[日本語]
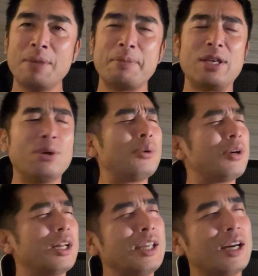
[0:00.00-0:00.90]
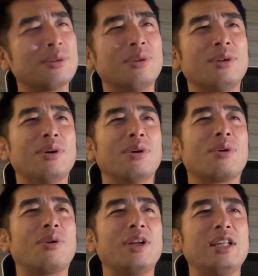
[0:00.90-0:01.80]
まあ、要はねあの
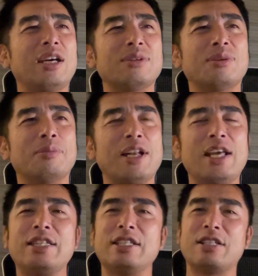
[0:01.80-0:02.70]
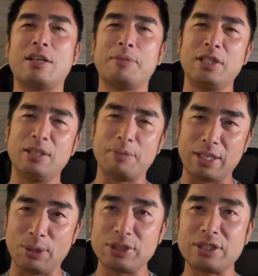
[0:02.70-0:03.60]
これねあの、まあ、0.7にま
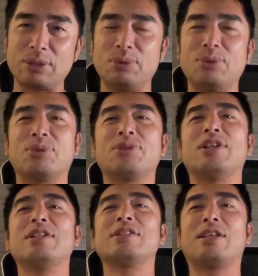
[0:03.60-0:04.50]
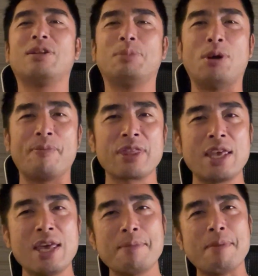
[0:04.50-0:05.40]
で落ちたということなんですけども
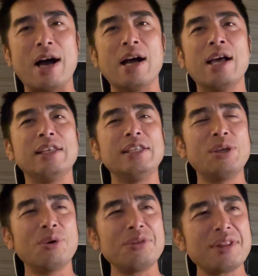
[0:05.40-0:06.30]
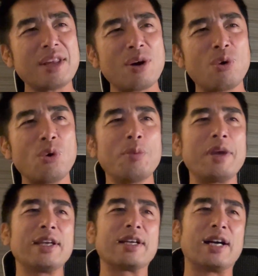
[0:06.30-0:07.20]
まあいろんな方
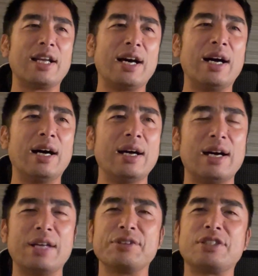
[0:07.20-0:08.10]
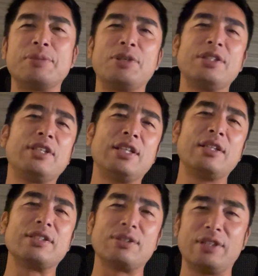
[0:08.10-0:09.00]
面からあの絞りすぎな
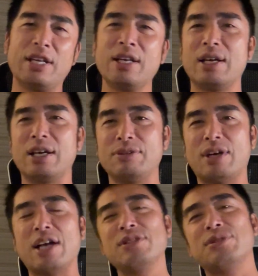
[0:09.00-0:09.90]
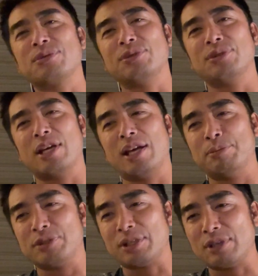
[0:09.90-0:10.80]
んですよねあの繁殖の、えー、
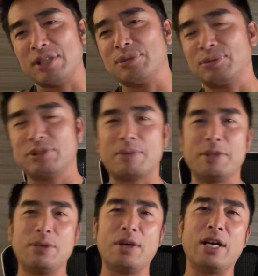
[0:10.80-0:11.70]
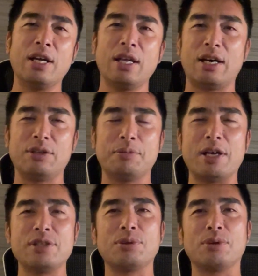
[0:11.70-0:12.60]
豚の繁殖のためにはあの
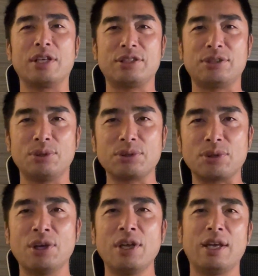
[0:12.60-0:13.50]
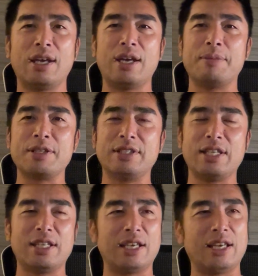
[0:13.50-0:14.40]
マンションが必要と、えー、まず
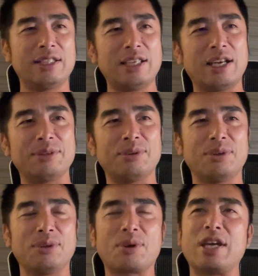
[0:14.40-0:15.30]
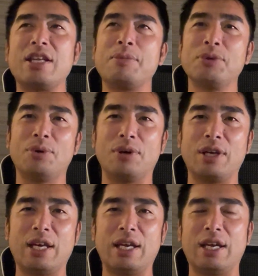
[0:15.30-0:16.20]
でであの余計なものを、
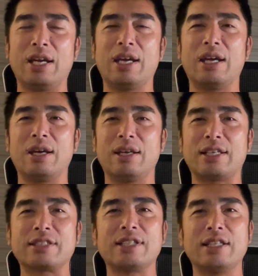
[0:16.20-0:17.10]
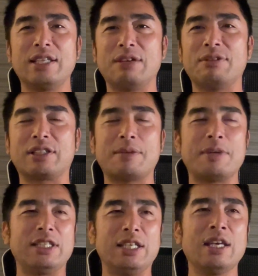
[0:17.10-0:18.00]
えーたくさんねあの
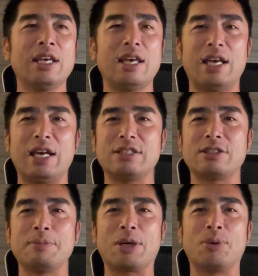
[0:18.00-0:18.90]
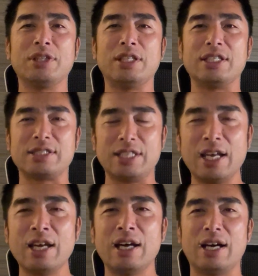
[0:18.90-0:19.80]
頭に、えー、詰め込んでです
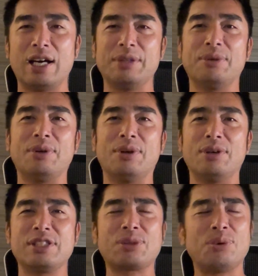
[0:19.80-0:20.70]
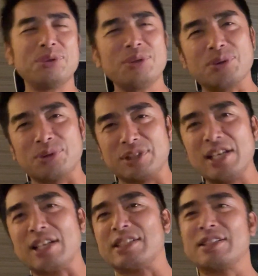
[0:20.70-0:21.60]
ねあの思考能力を
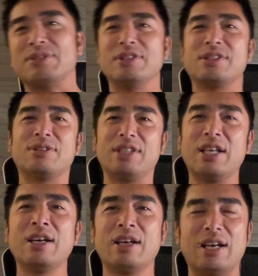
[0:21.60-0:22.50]
低下させるんですよね。